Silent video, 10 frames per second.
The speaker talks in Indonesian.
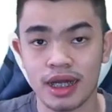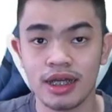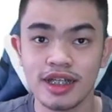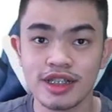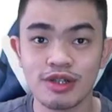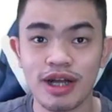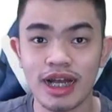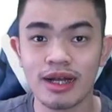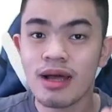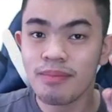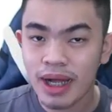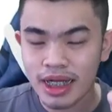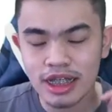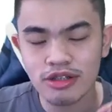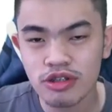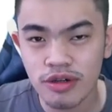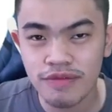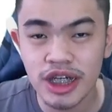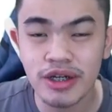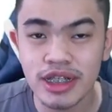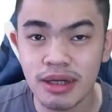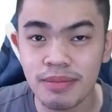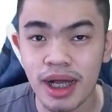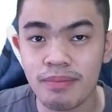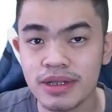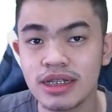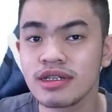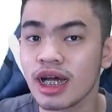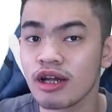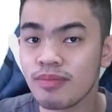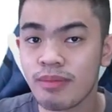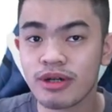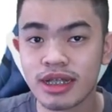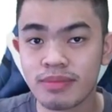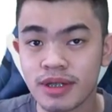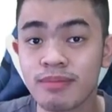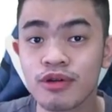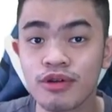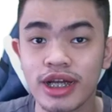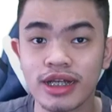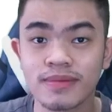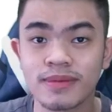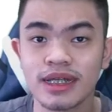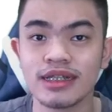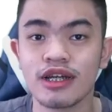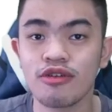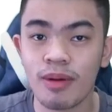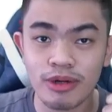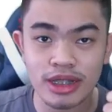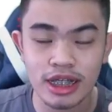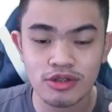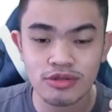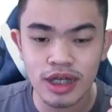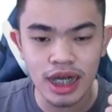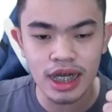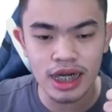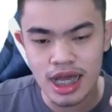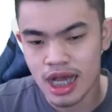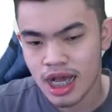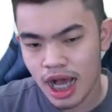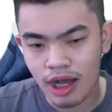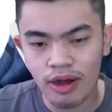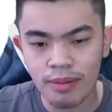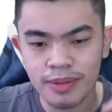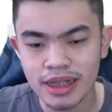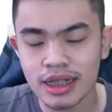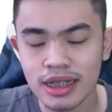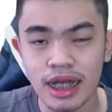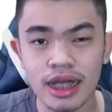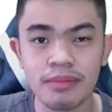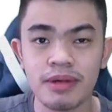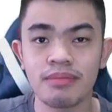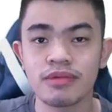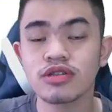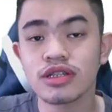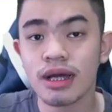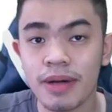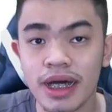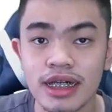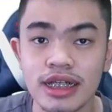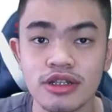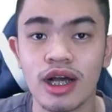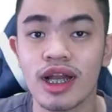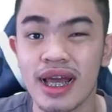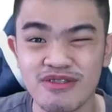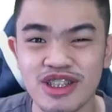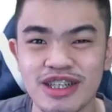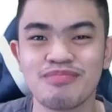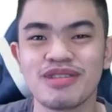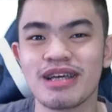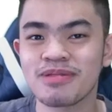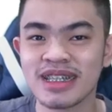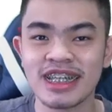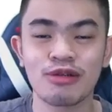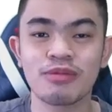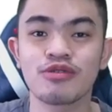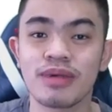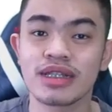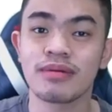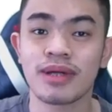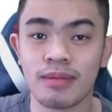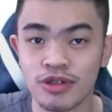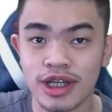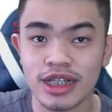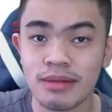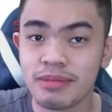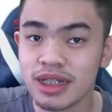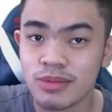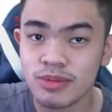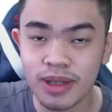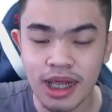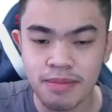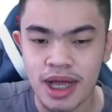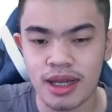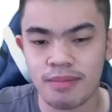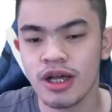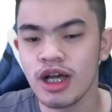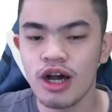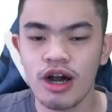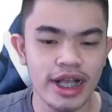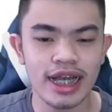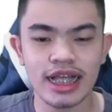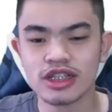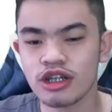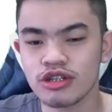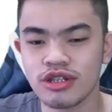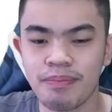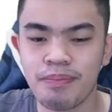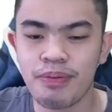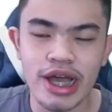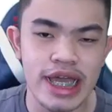seru kan? Makanya tonton video ini sampai habis dan jangan lupa buat subscribe dulu ya teman ya. Jangan lupa buat like juga karena aku update tentang game-game itu setiap hari dan juga live stream setiap Senin sampai Jumat jam 6 sore sampai jam 9 malam. Oke, okay, let's go to the point,